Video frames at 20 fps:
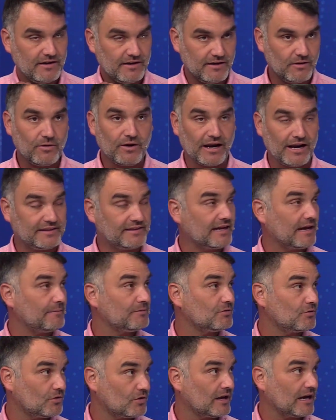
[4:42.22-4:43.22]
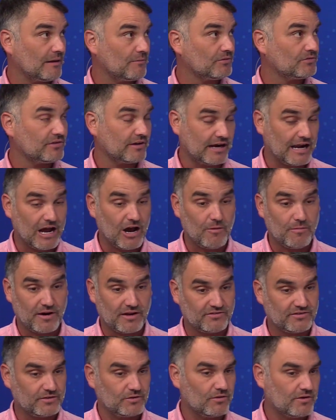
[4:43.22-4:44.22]
ojalá este capítulo lo tengamos cerrado para
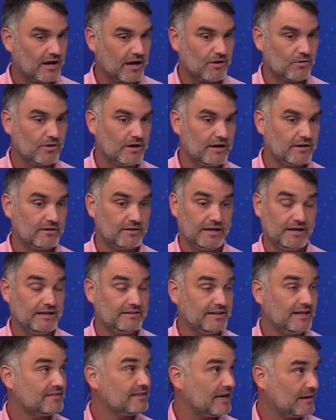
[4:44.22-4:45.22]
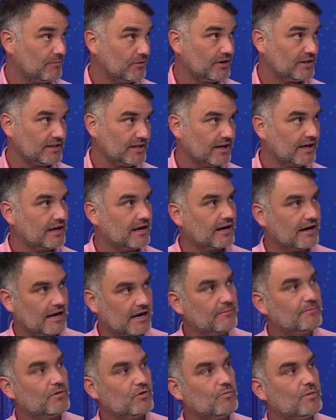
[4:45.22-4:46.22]
hacernos cargo desde la política de las
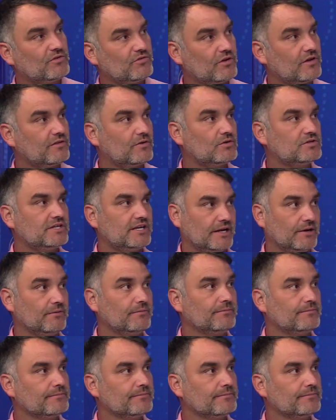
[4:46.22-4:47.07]
reales preocupaciones de los chilenos.